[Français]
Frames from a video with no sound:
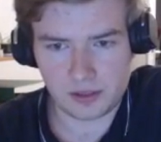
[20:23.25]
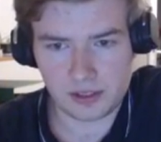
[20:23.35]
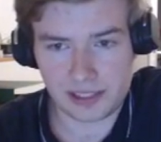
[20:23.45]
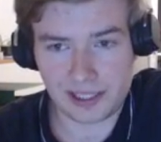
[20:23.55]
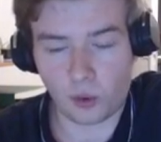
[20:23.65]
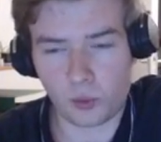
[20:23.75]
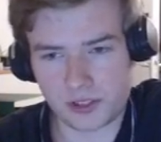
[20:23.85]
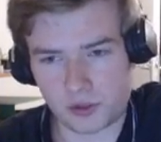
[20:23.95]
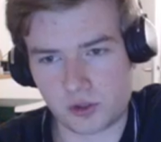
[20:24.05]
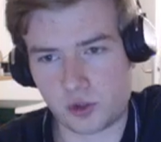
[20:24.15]
Il a
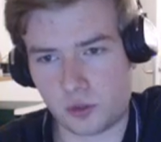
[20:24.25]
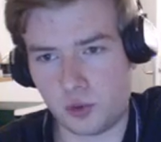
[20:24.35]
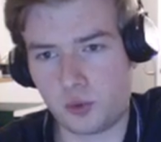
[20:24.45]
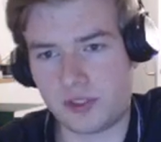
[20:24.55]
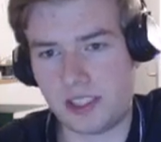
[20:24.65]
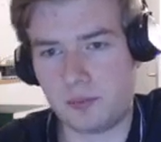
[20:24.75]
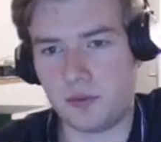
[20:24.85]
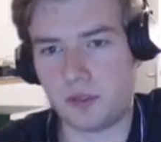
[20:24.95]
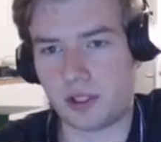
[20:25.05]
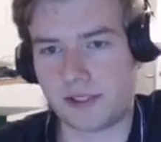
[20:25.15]
croissance. Je me doutais qu'il pouvait
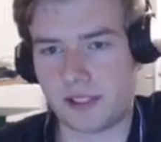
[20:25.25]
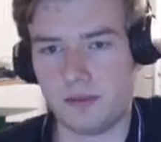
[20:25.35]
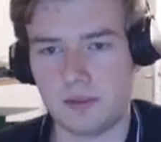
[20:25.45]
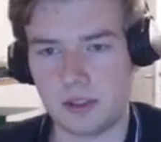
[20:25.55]
avoir ça.